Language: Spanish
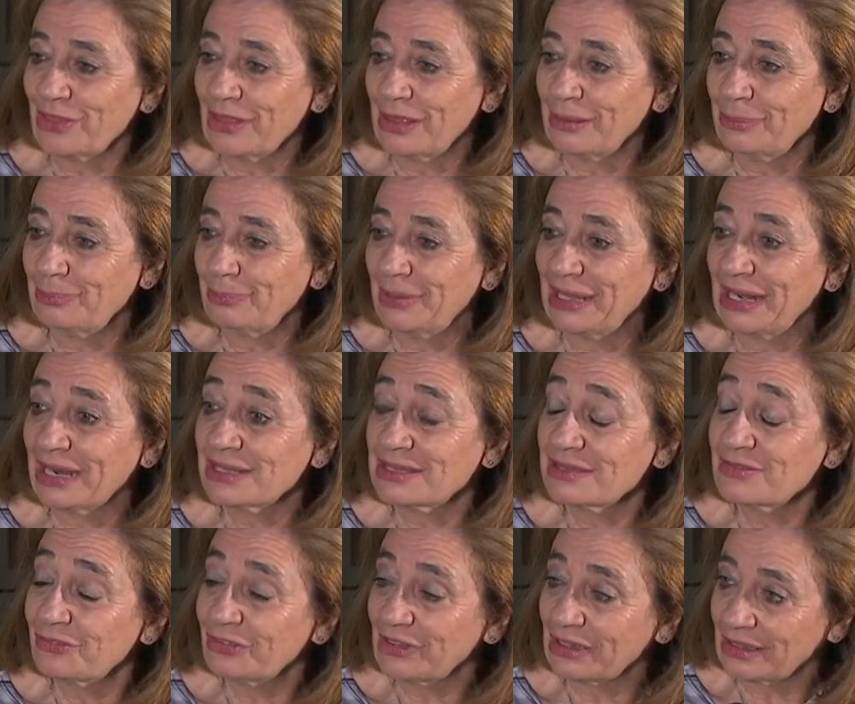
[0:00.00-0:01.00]
de Pera
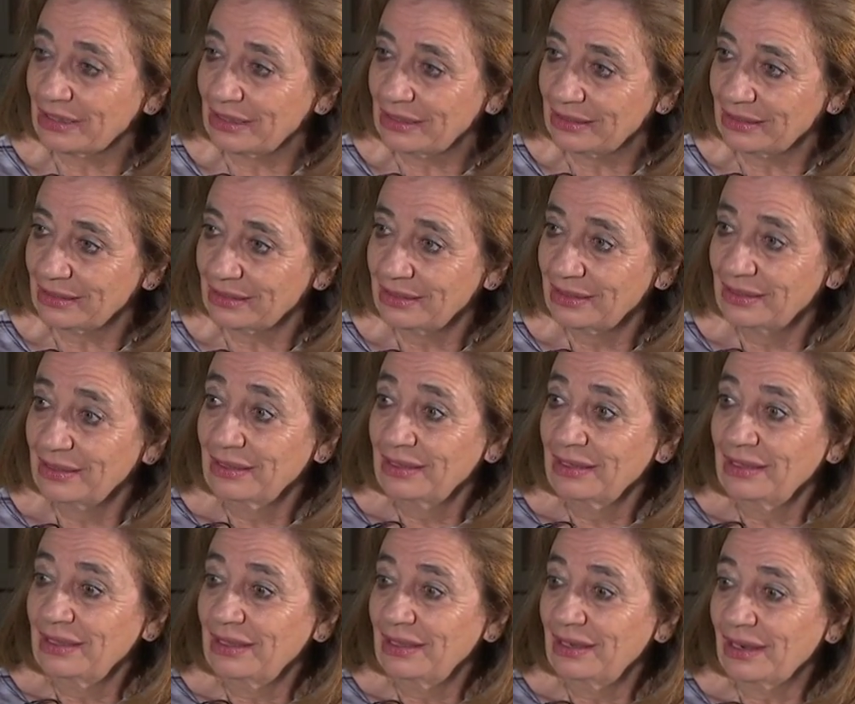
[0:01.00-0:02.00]
Jean Ferrer,
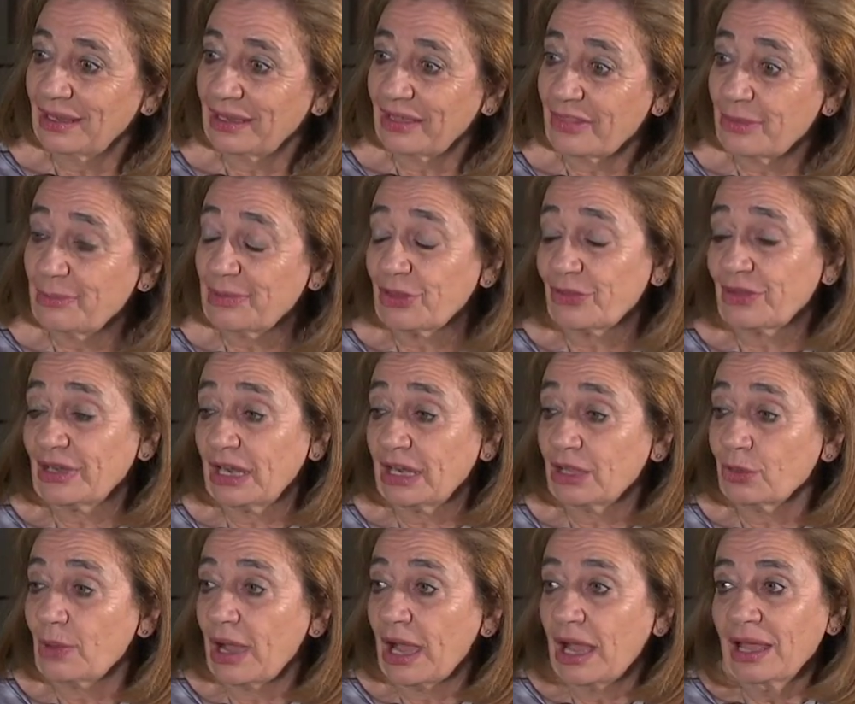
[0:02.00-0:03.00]
el académico de la
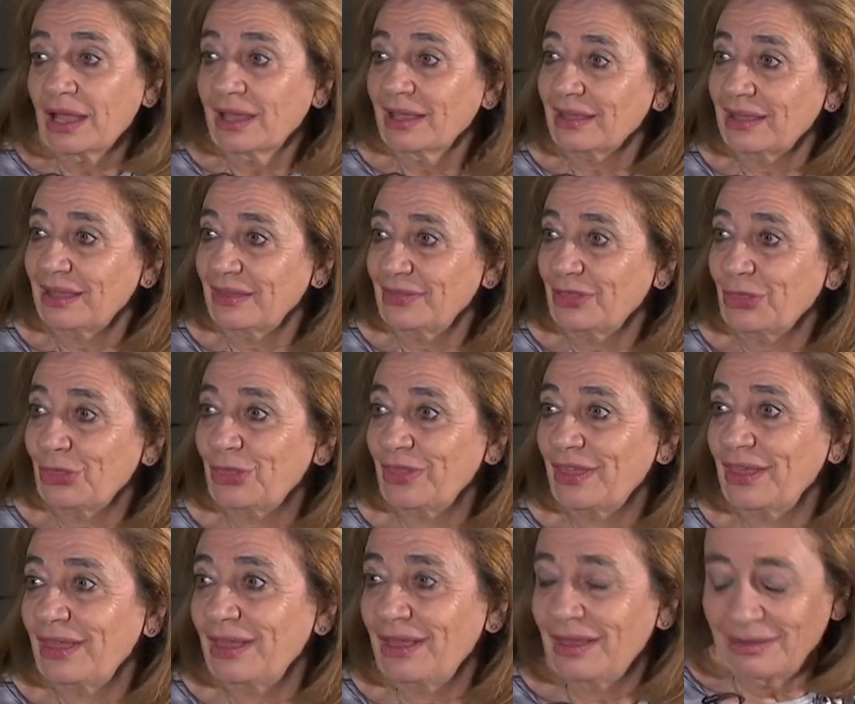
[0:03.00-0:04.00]
lengua, que
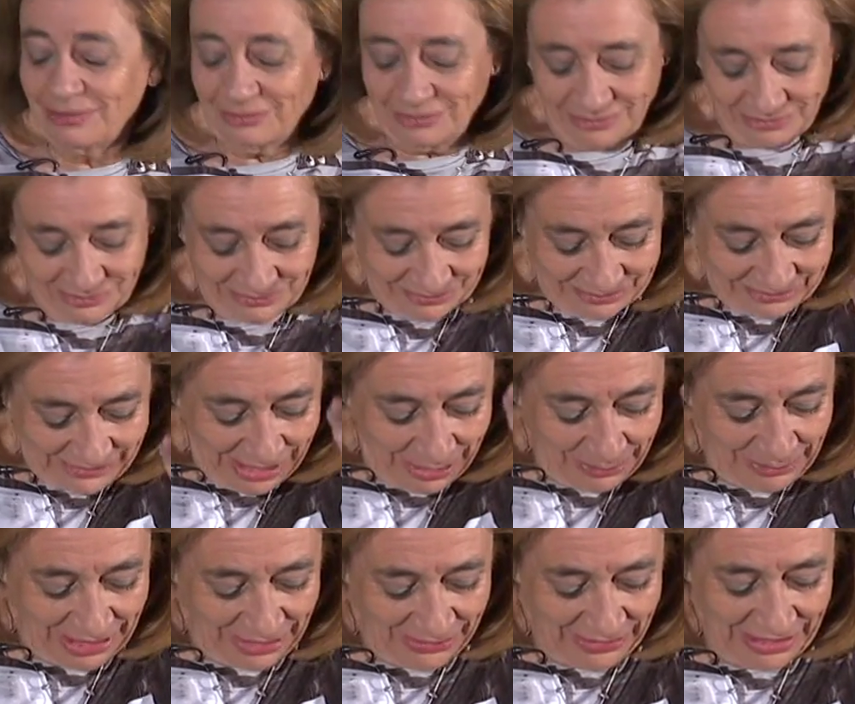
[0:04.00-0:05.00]
dice, mm,
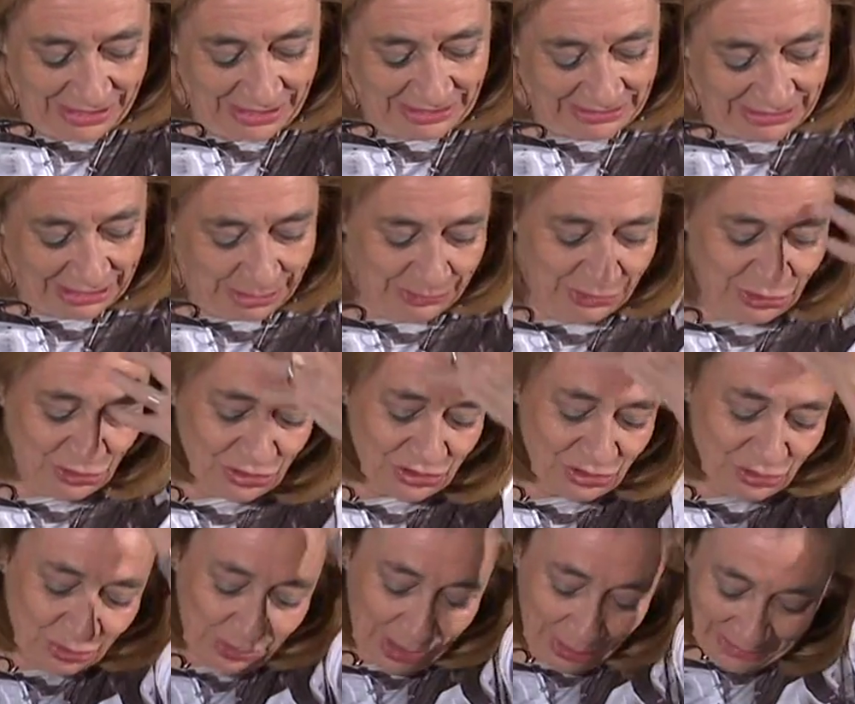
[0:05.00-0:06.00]
habla de él en términos
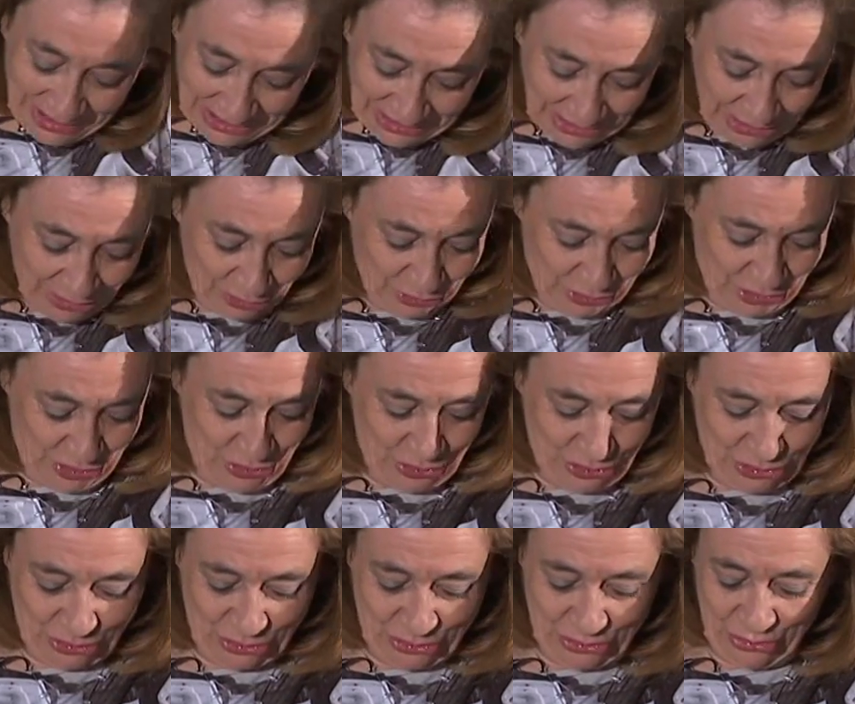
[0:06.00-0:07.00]
sumamente
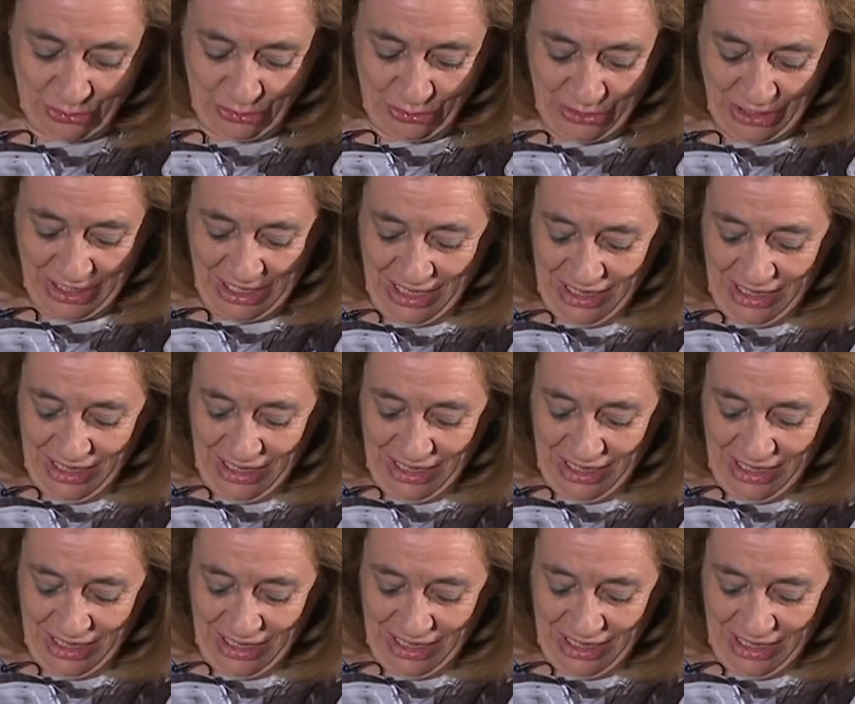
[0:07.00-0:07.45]
elogiosos, ¿no?